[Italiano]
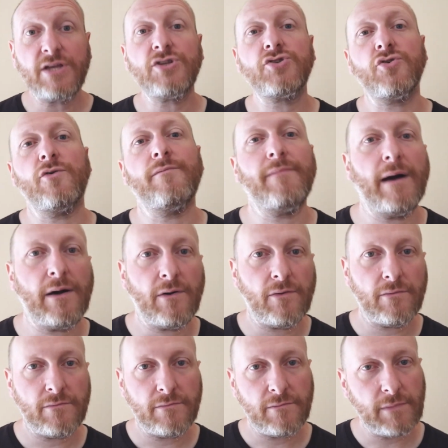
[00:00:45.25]
insomma
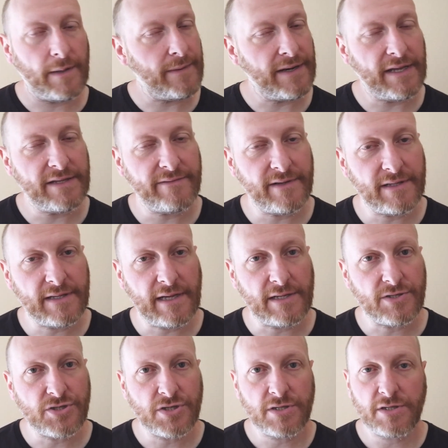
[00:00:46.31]
una marea di
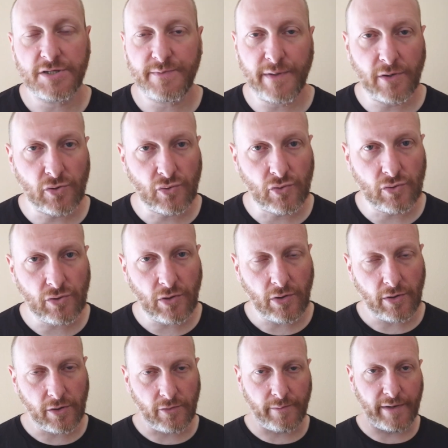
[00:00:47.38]
vantaggi. Ti spiego
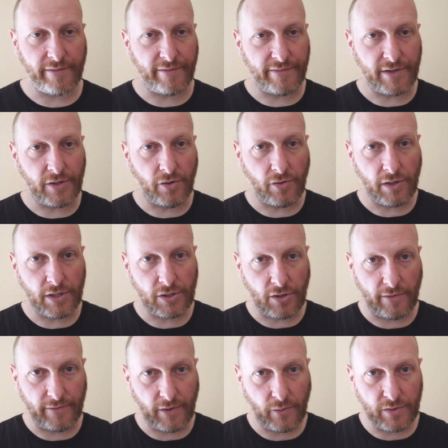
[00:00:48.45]
tutto in un breve video che
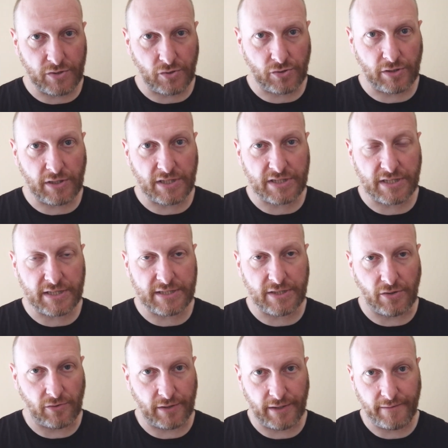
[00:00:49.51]
trovi qui sotto in
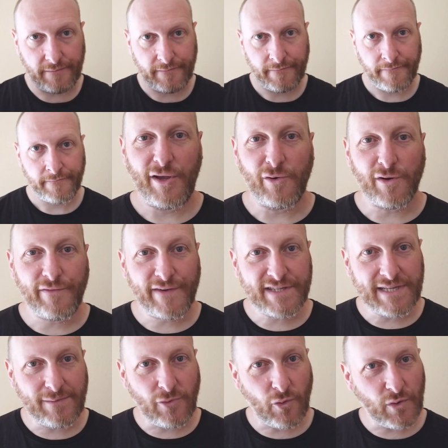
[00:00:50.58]
descrizione. E ora
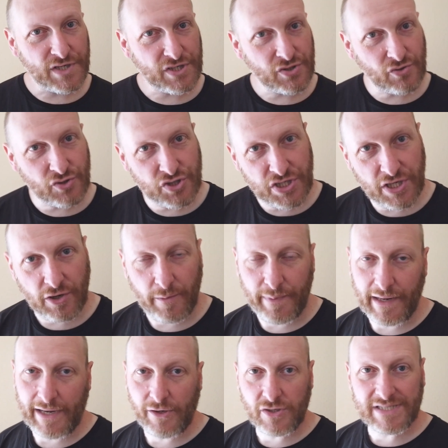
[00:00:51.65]
facciamo questo giro
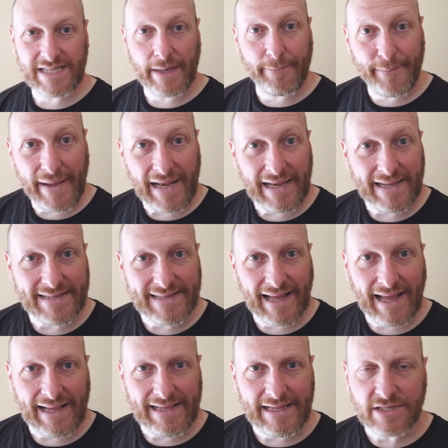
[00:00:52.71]
per la nostra bella
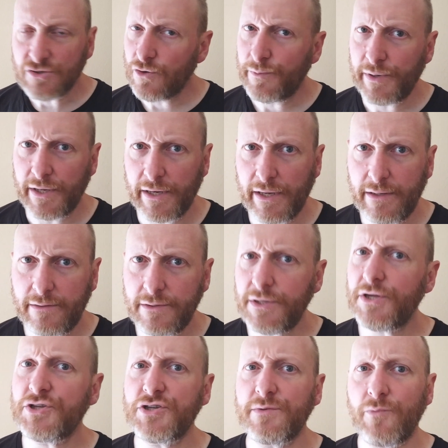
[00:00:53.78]
Italia a scoprire
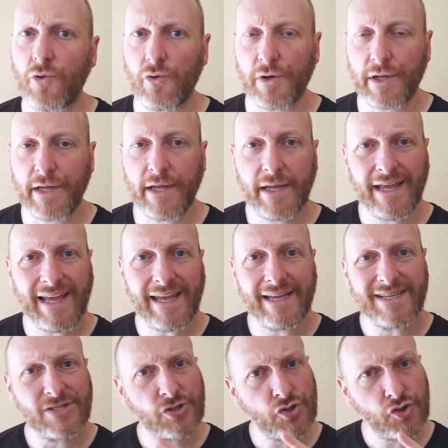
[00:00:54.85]
10 borghi
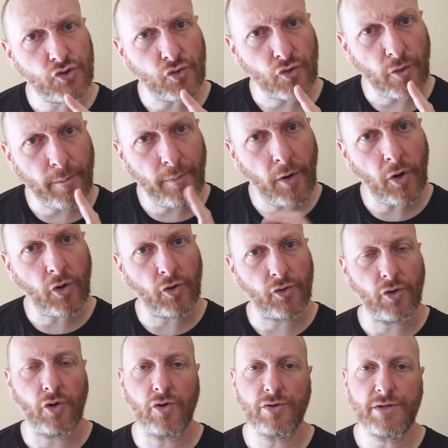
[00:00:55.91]
che sono poco
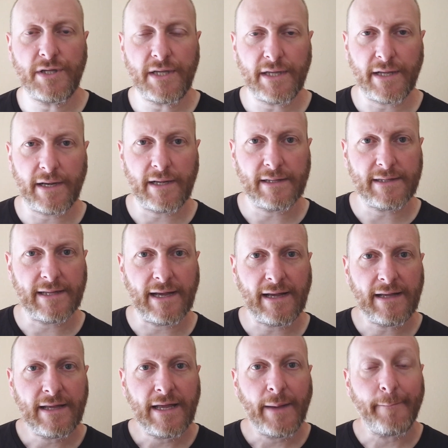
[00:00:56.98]
noti in
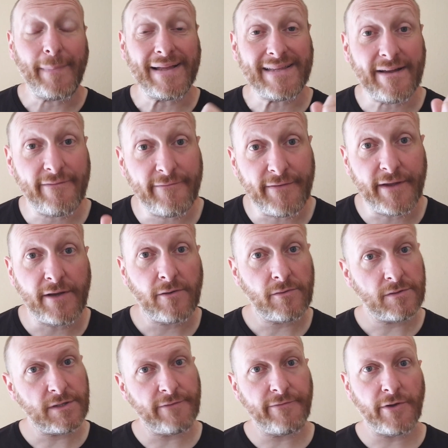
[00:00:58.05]
realtà, ma davvero
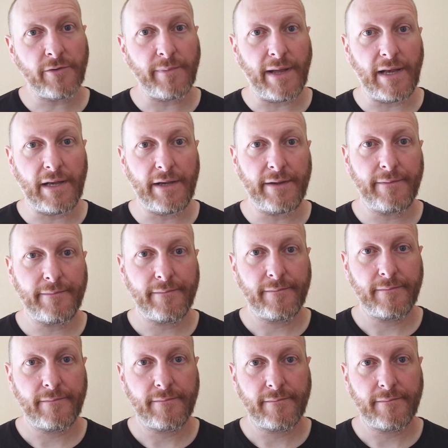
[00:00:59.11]
davvero belli.